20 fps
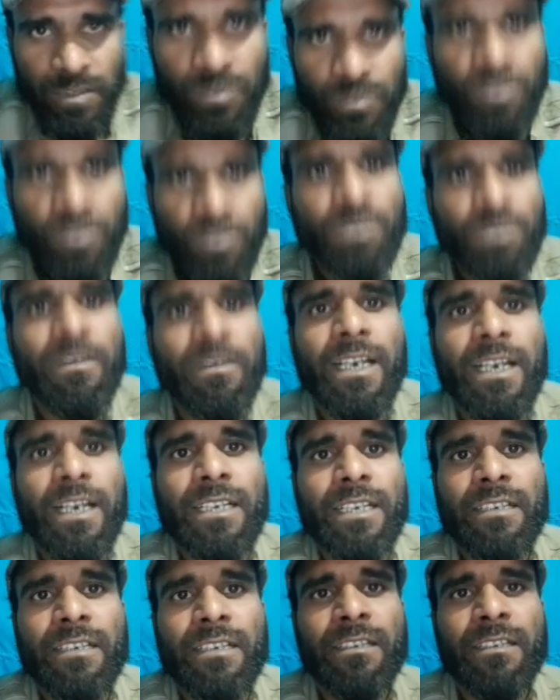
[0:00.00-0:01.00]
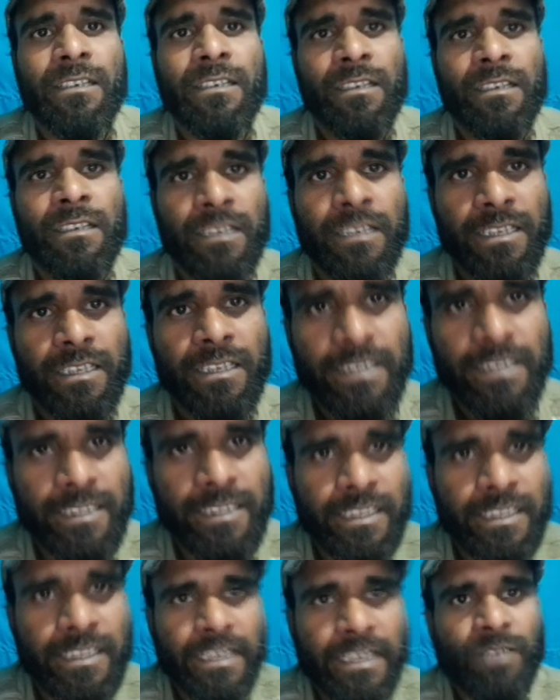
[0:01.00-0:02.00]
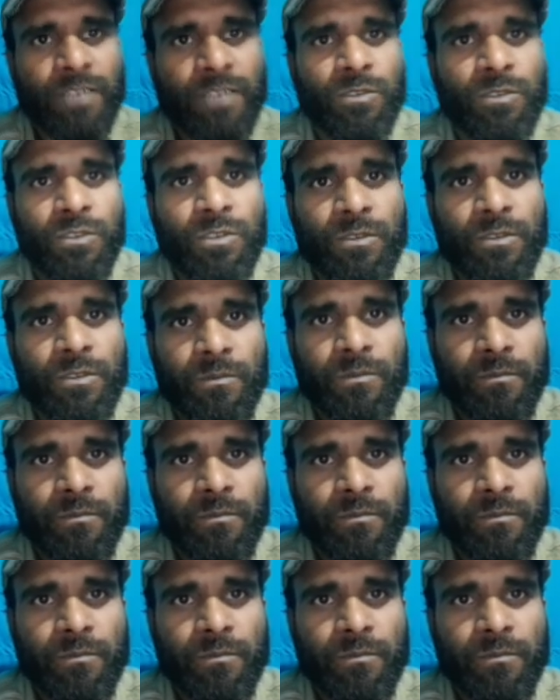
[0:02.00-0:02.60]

দুইবার স্ক্রিন আউট